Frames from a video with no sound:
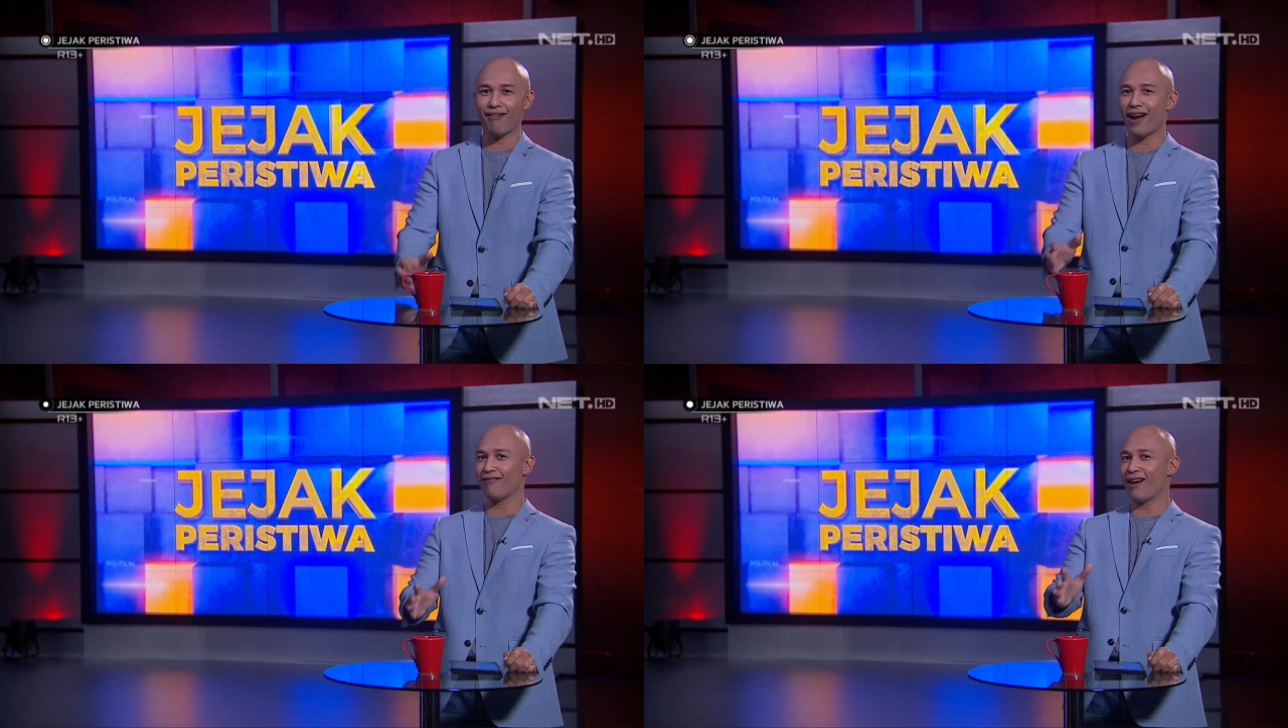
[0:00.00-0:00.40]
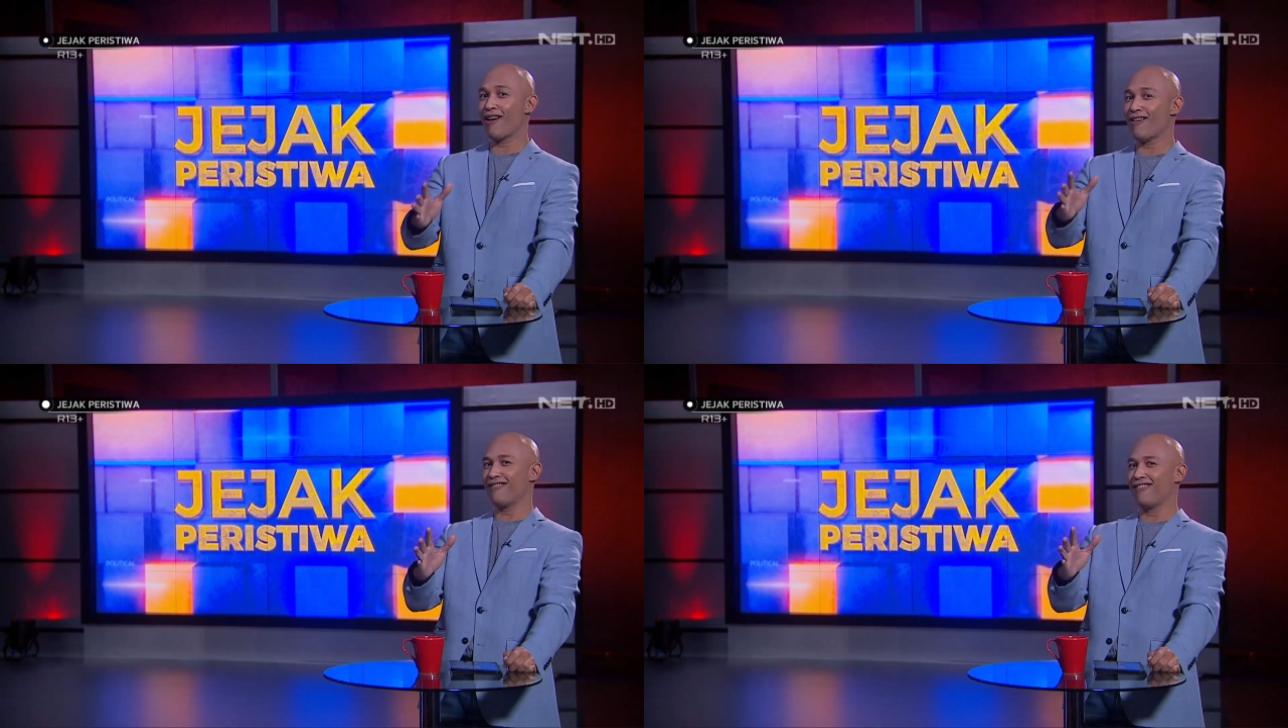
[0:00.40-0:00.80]
Aw,
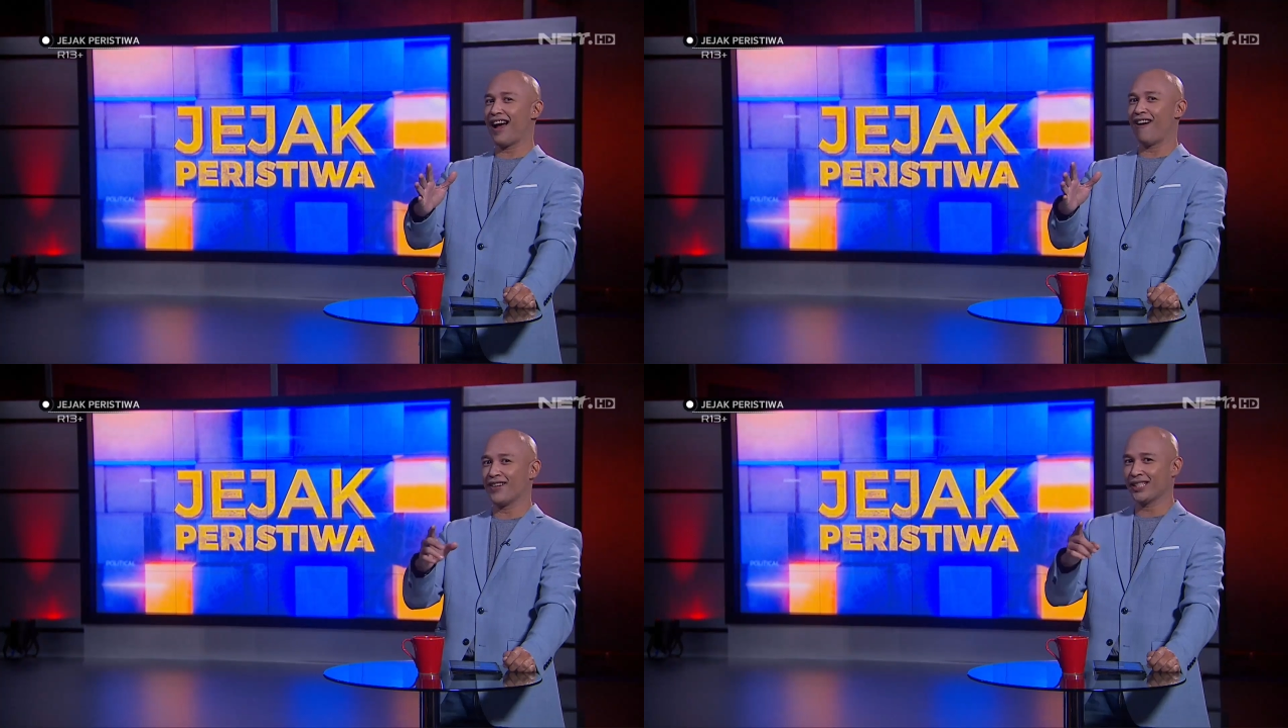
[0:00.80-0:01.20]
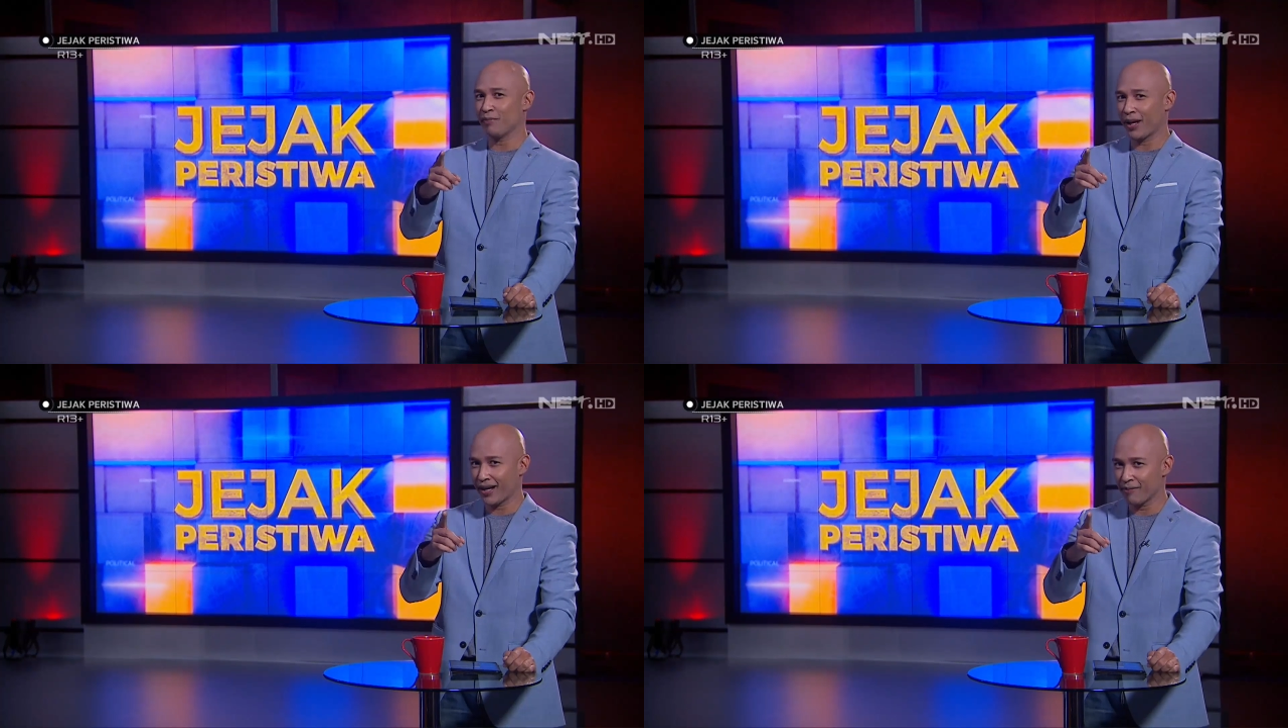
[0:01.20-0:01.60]
aw, aw, aw,
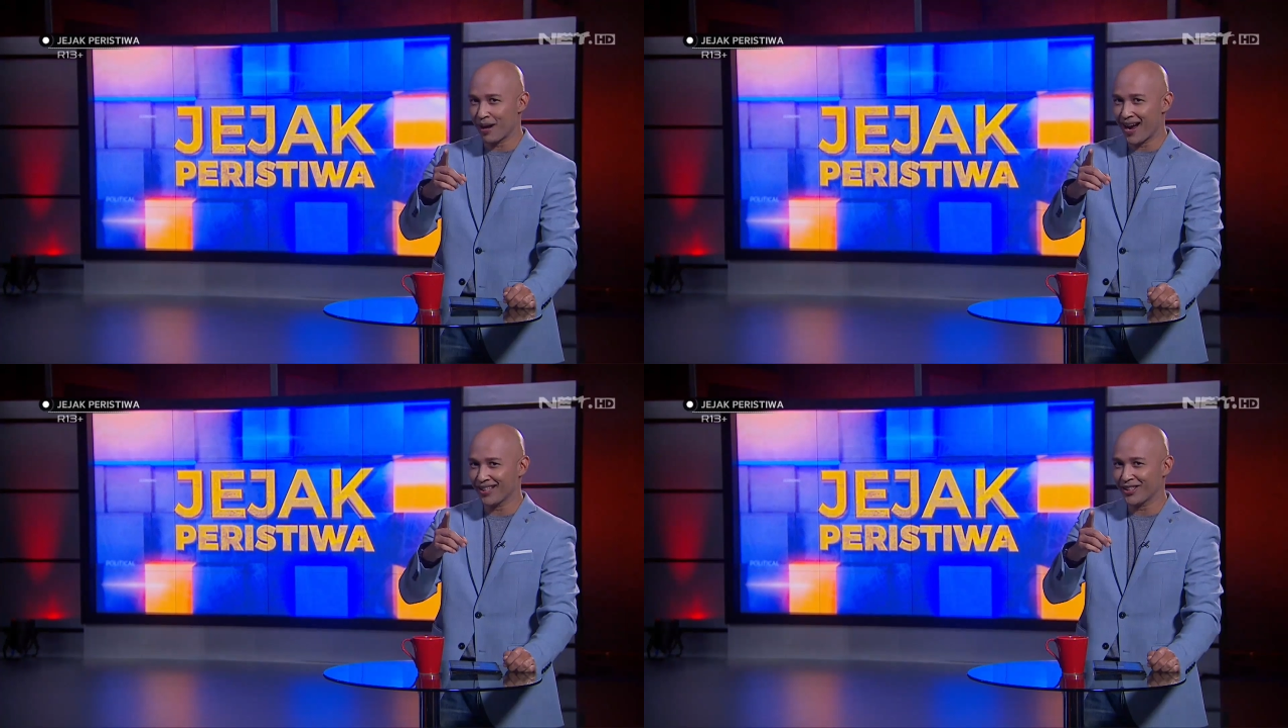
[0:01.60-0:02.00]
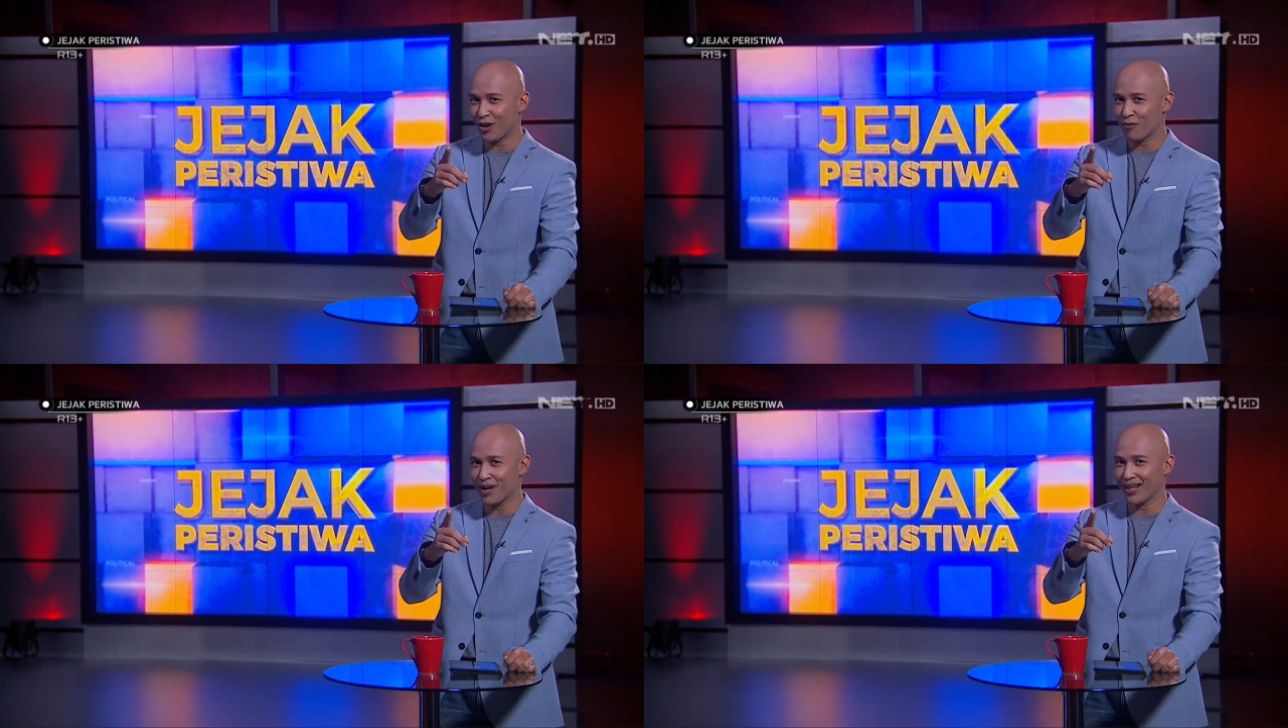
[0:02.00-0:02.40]
awas dimarahin Bang
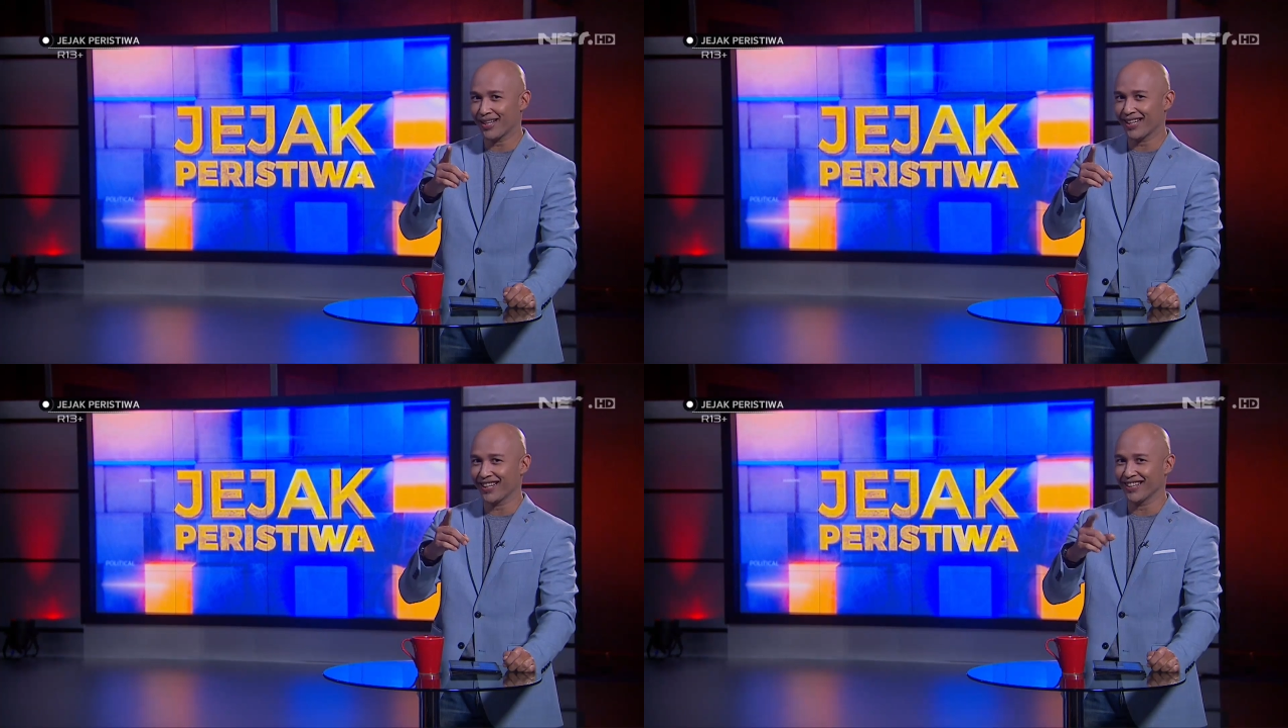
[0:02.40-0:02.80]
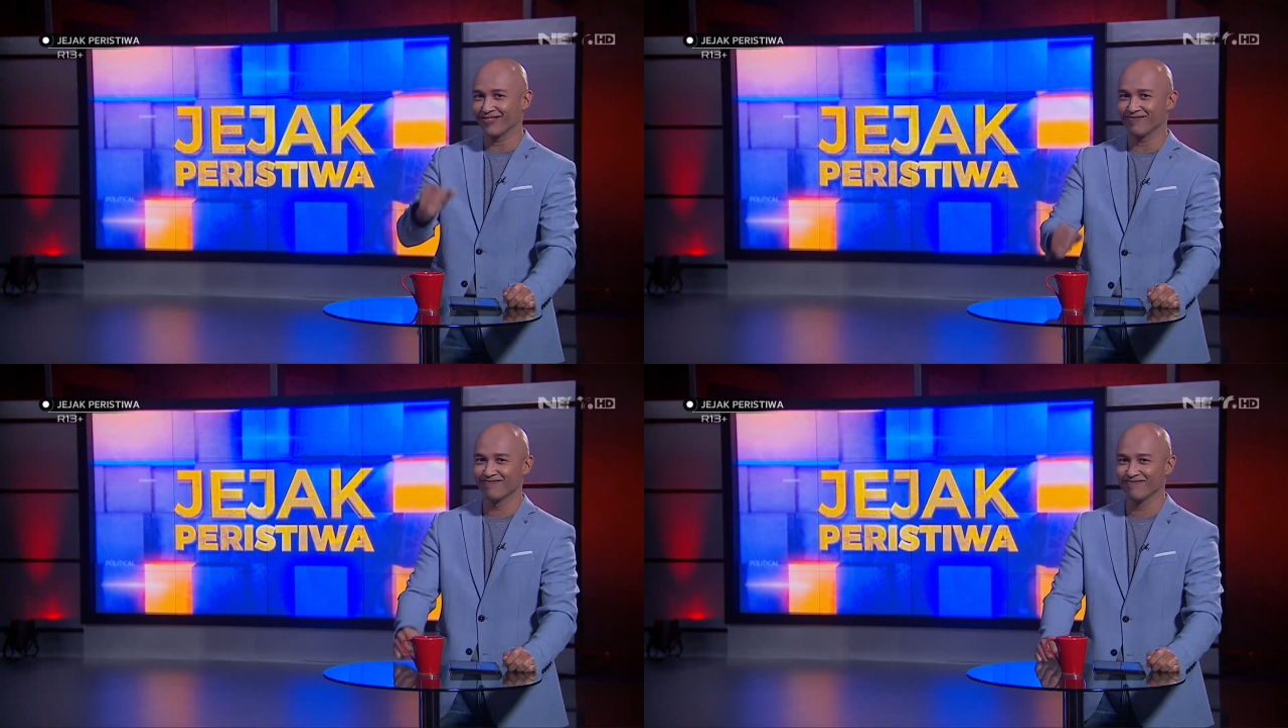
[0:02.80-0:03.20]
Haji Roma
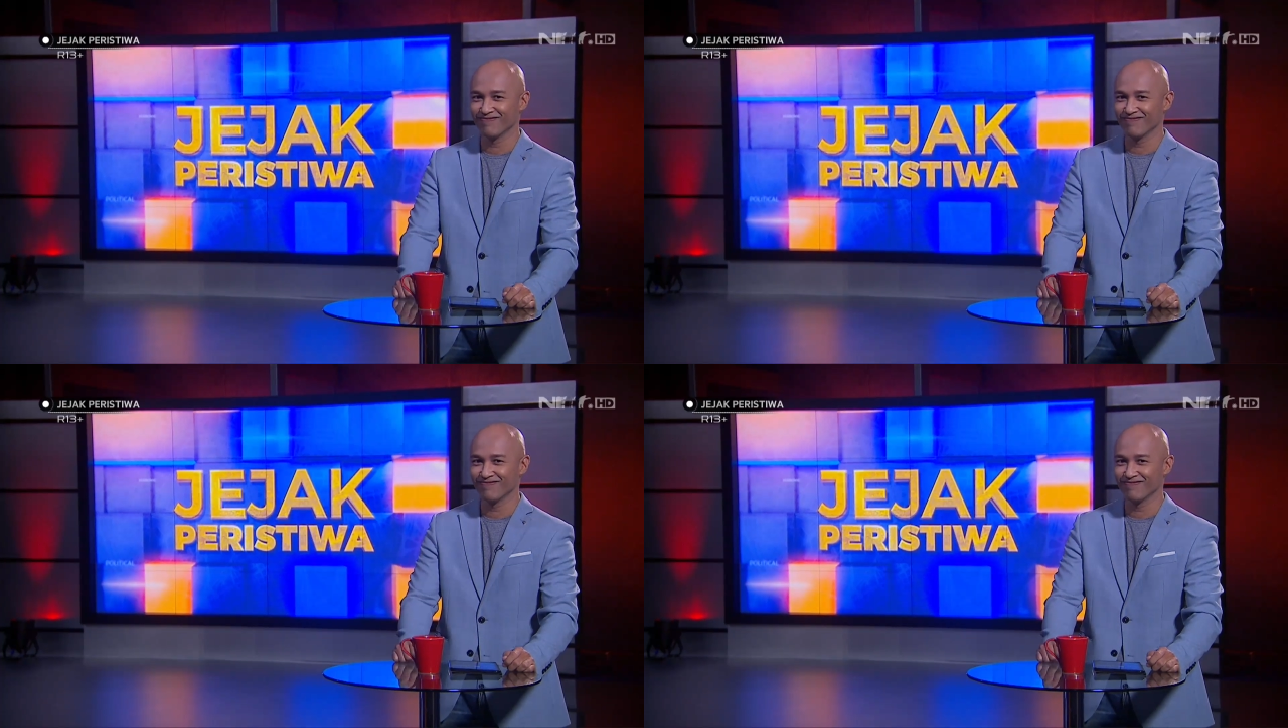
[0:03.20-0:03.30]
nih.